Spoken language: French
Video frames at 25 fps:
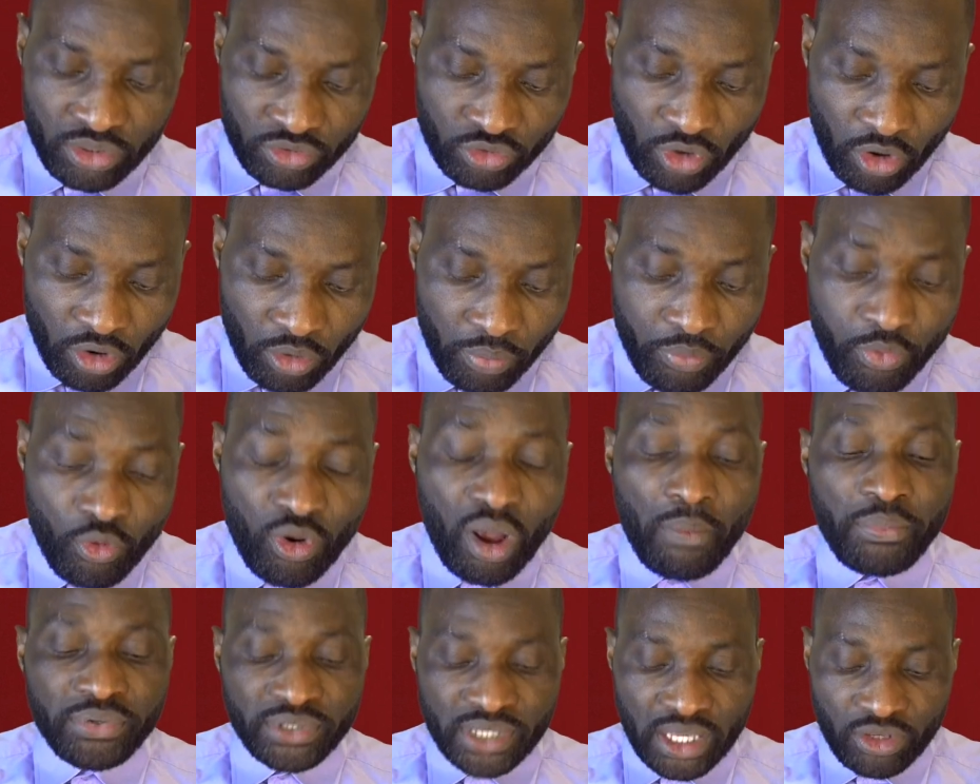Donc,
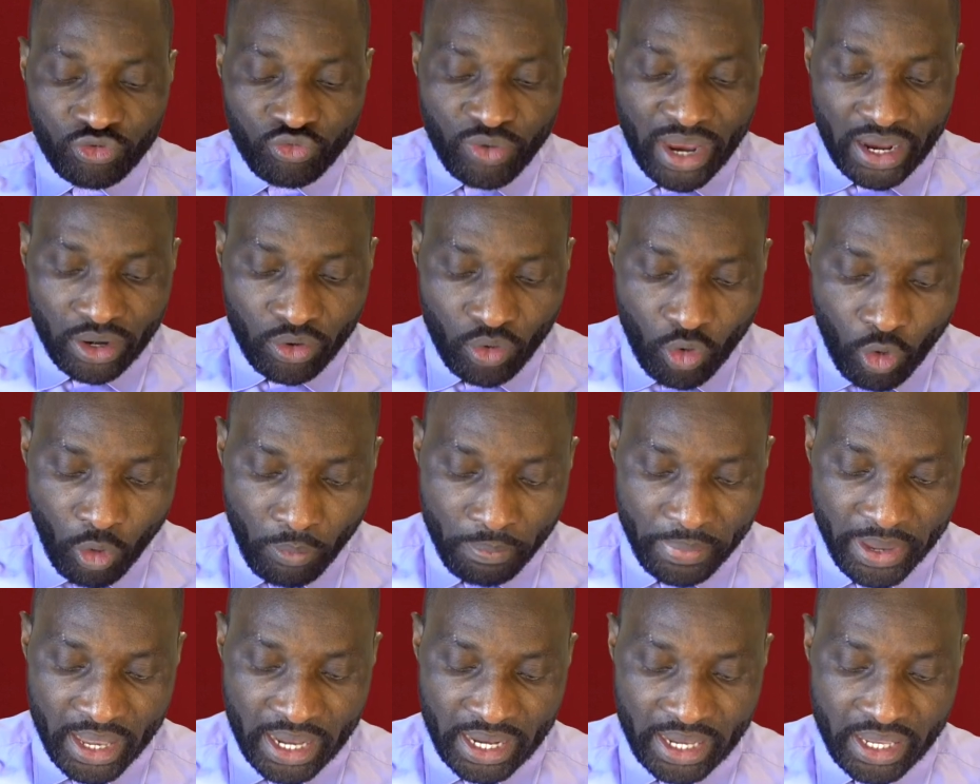pourquoi? Parce que tu as
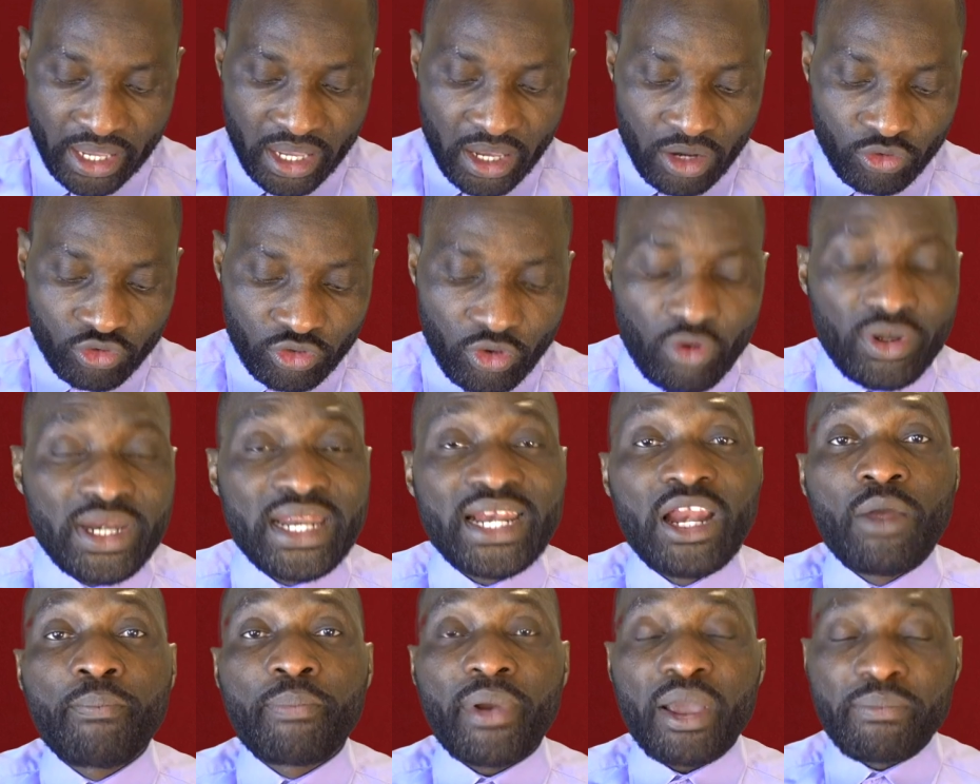coopéré. Nous allons
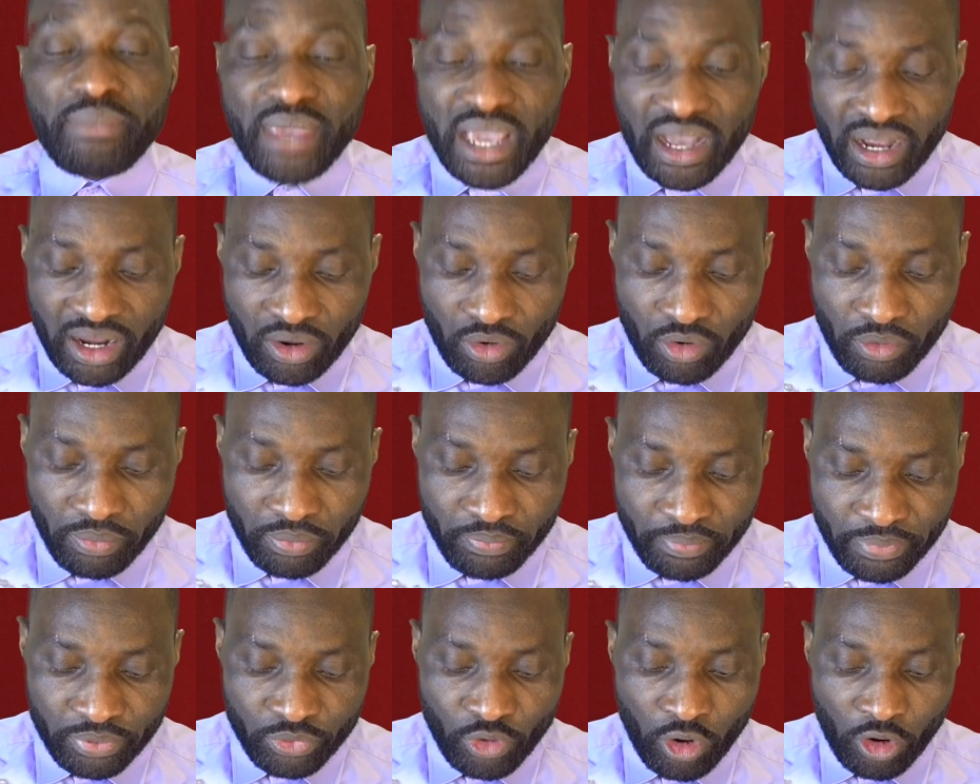lire le premier, euh,
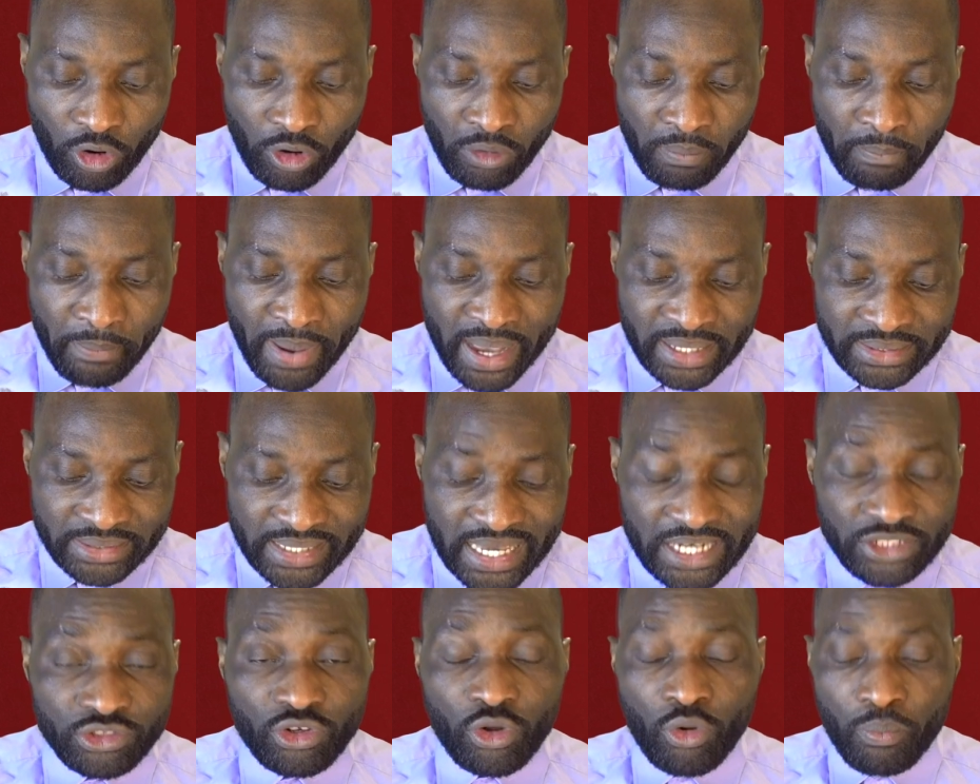donc,
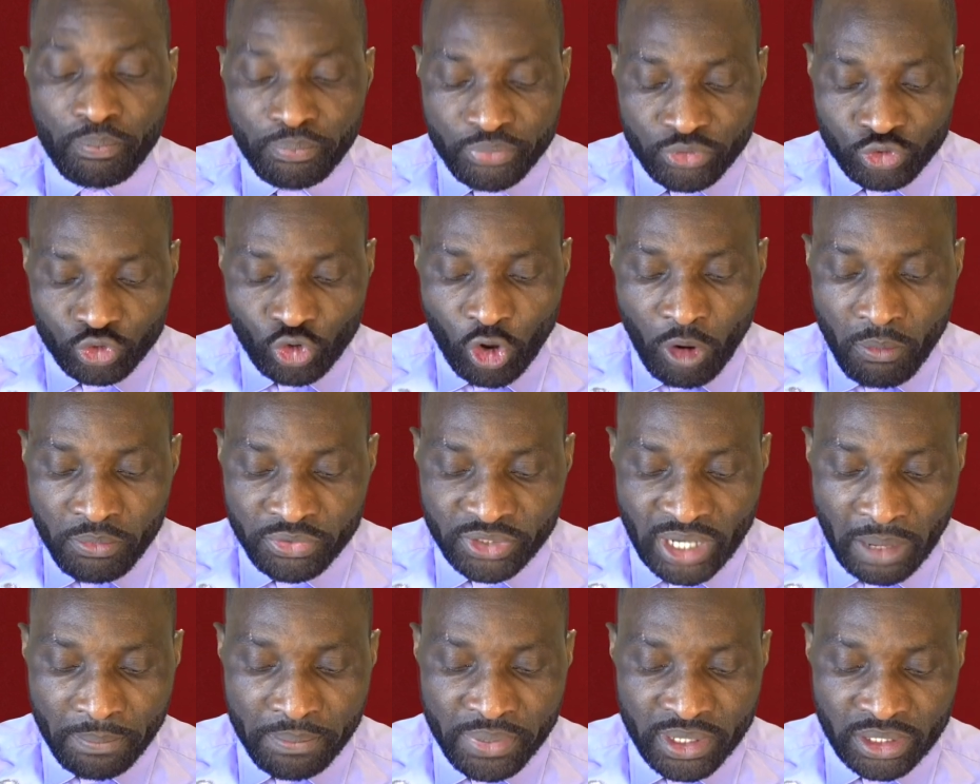passage dans Psaume,
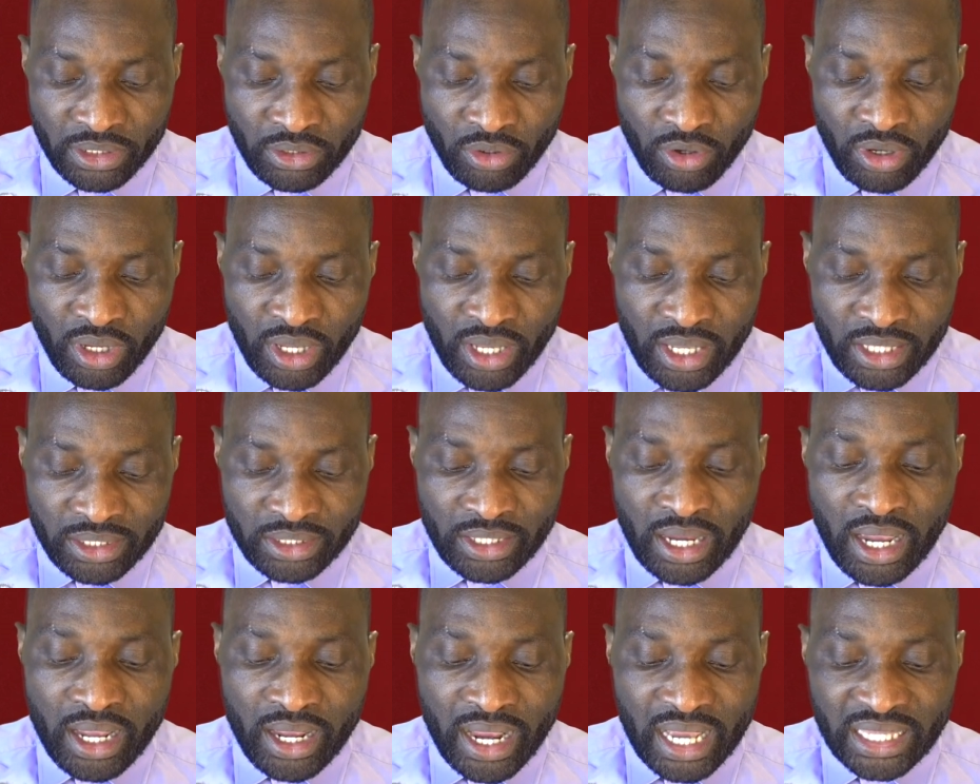chapitre
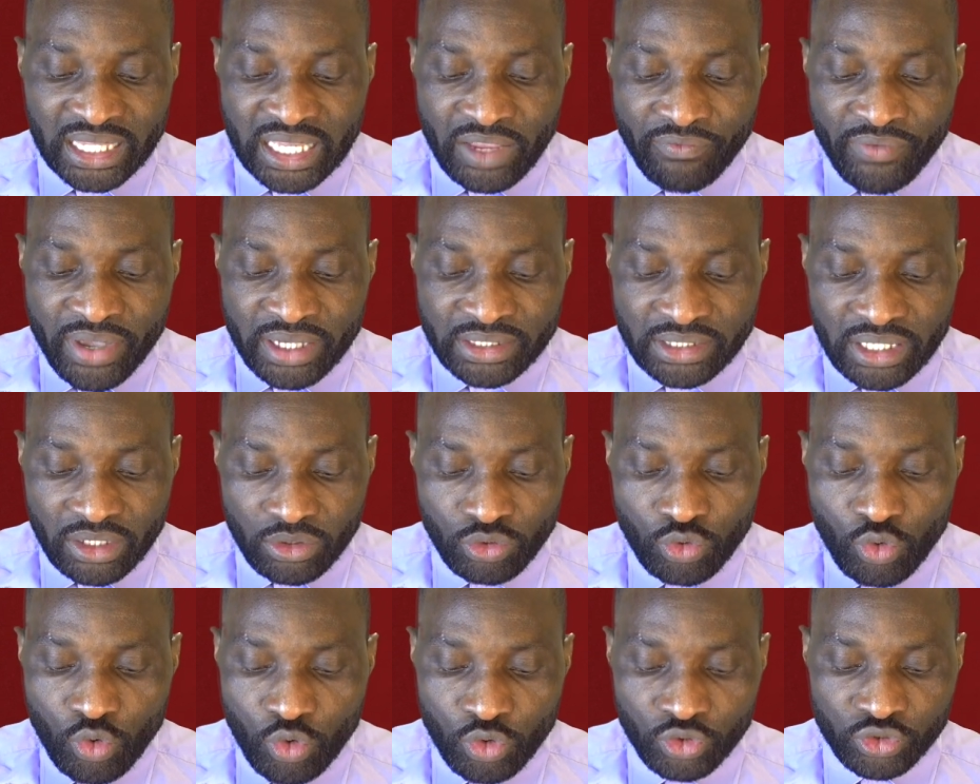34, verset
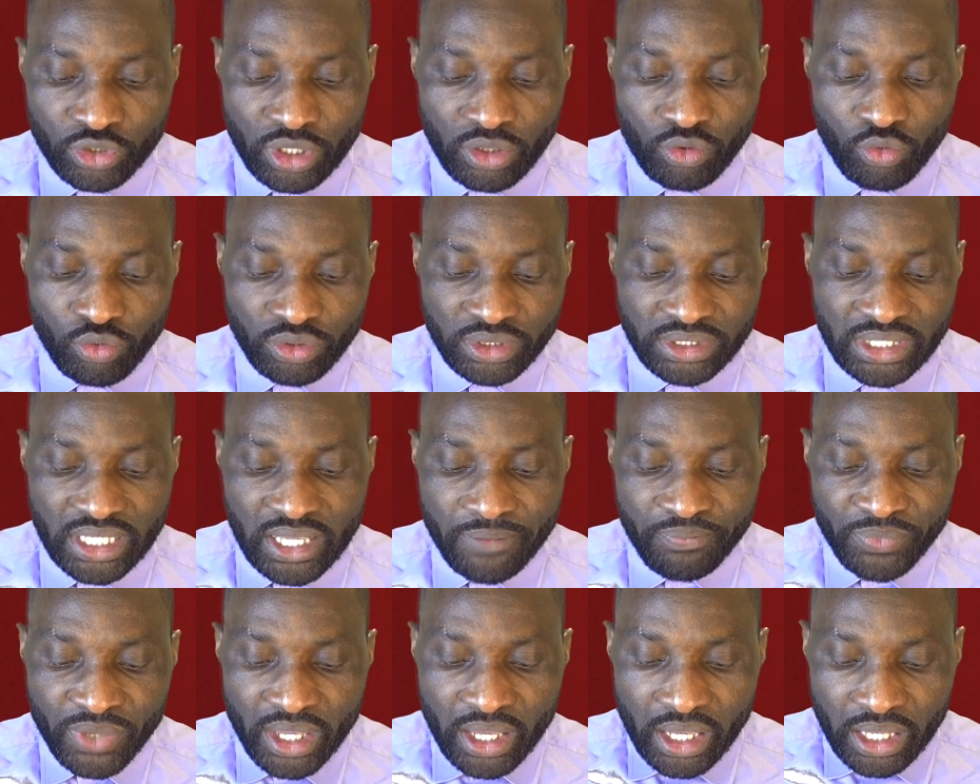12, on nous dit,